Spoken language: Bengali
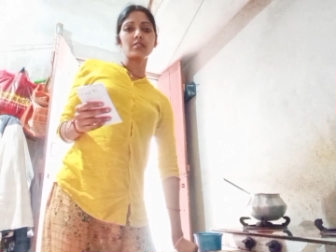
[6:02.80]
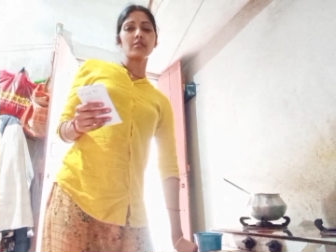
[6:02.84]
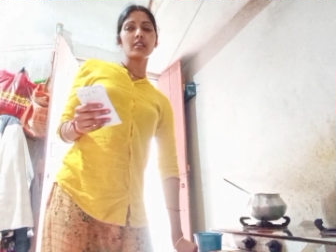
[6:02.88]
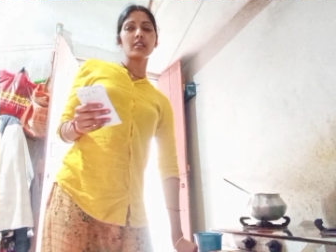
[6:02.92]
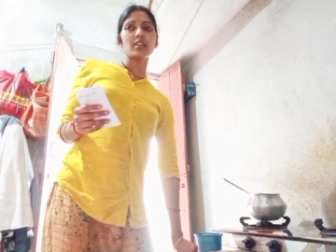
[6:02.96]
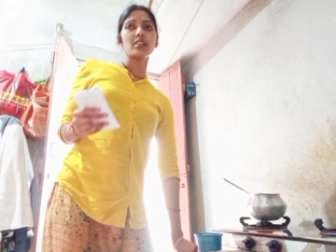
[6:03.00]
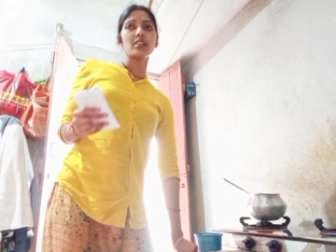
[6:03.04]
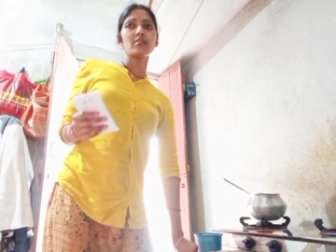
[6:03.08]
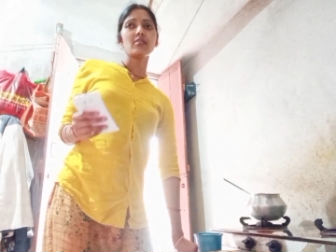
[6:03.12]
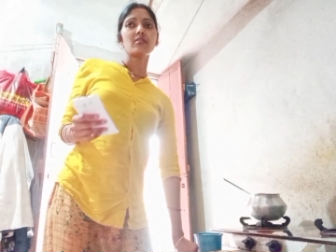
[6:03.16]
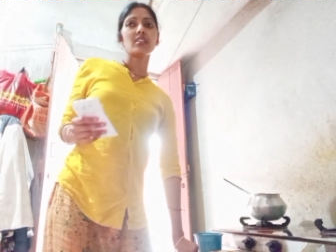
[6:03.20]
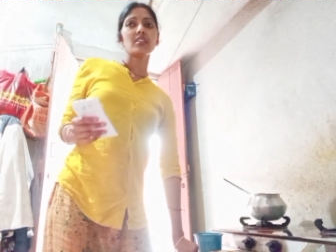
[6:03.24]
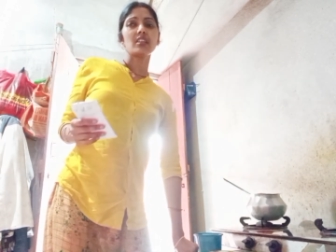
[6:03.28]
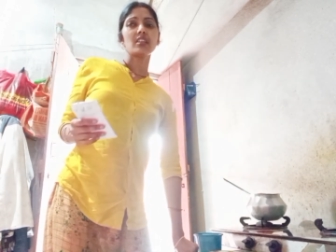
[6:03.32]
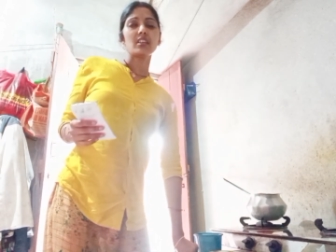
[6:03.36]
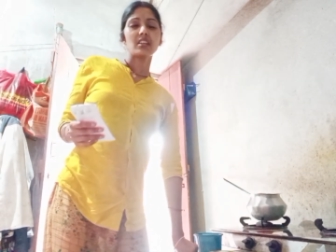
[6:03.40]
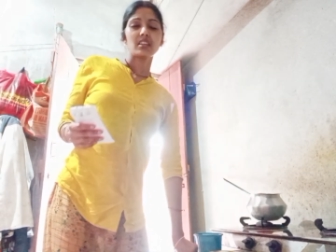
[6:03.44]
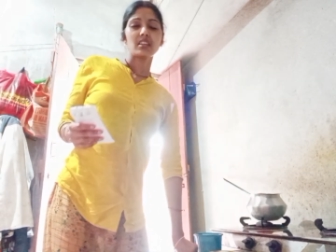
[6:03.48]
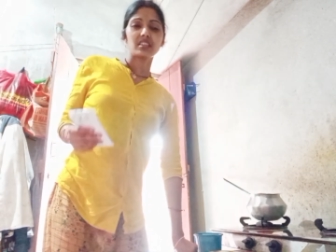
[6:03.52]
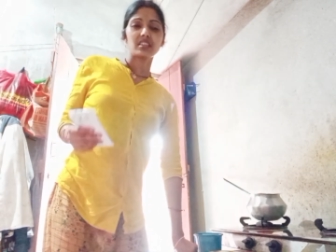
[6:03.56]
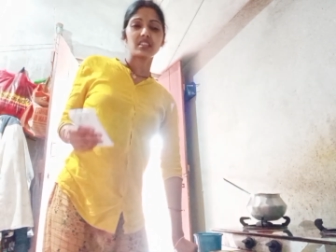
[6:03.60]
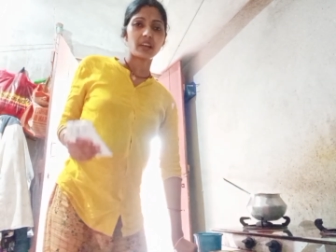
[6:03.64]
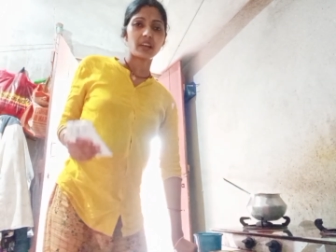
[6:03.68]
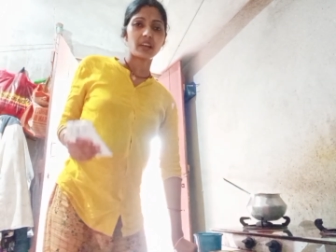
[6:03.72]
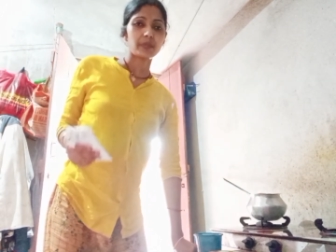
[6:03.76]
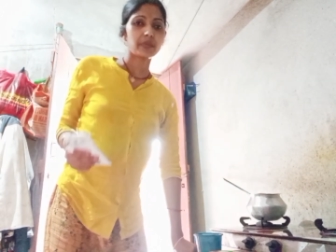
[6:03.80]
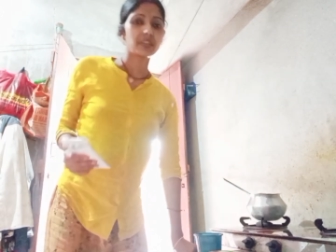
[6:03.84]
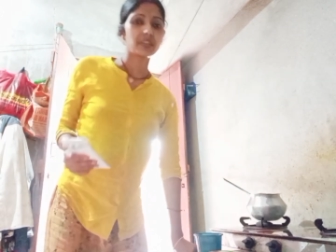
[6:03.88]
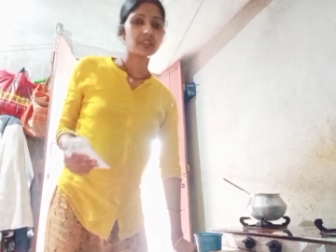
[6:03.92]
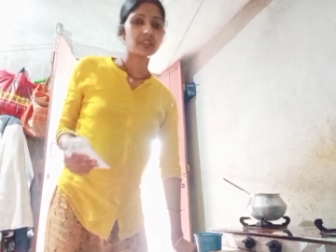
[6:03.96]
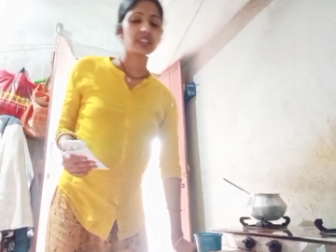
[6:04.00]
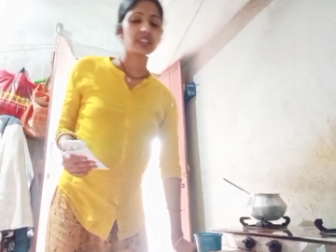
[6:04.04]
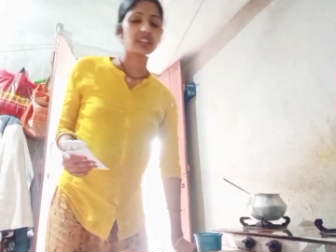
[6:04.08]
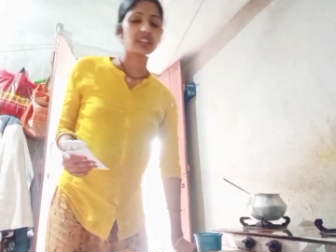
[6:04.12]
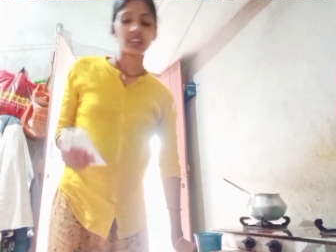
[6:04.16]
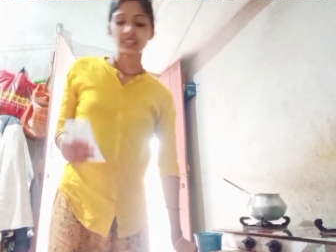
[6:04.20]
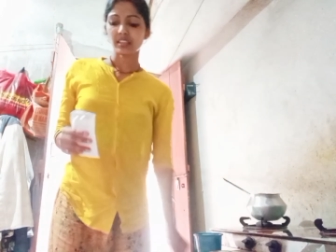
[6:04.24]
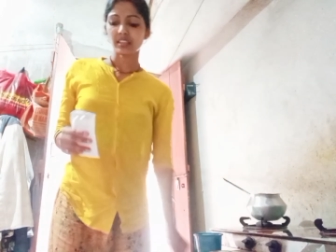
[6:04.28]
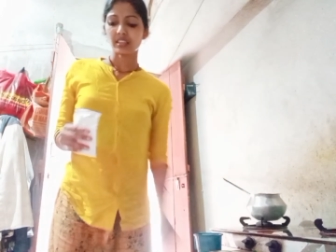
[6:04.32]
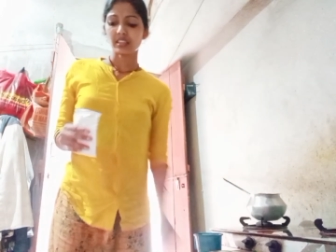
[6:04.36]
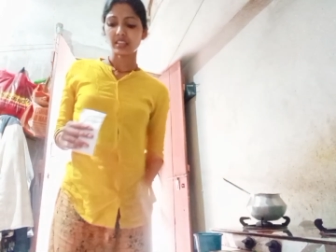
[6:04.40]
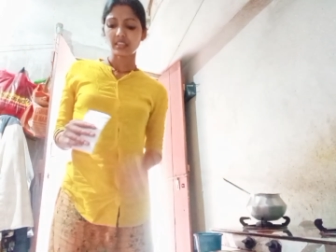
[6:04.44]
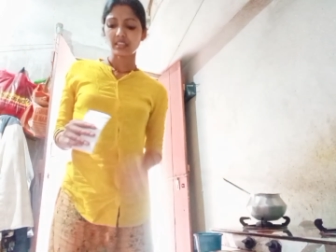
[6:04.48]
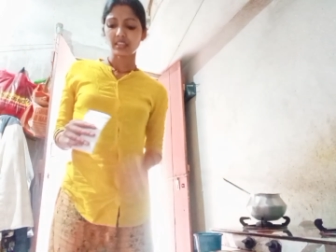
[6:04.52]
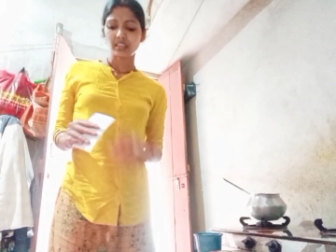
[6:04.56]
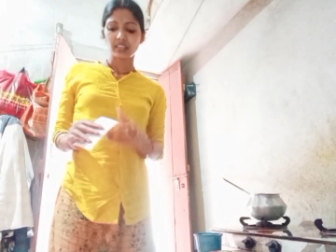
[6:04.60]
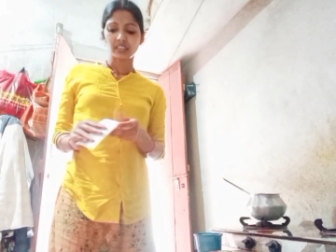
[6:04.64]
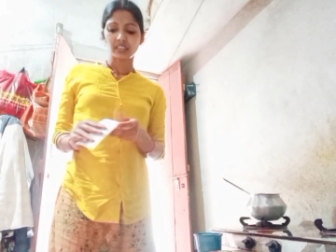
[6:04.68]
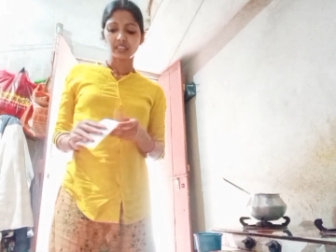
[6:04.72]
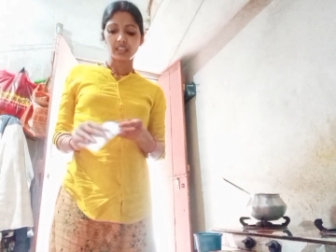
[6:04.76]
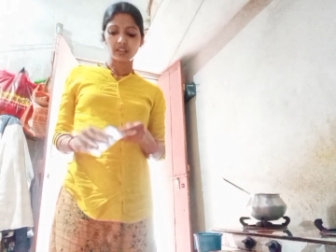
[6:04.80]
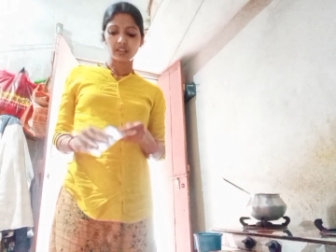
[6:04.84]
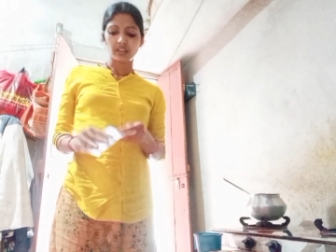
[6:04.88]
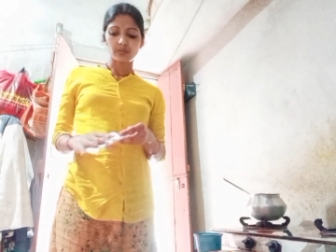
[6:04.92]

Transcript: নাও তারপরে ডাক্তার দেখাই কেন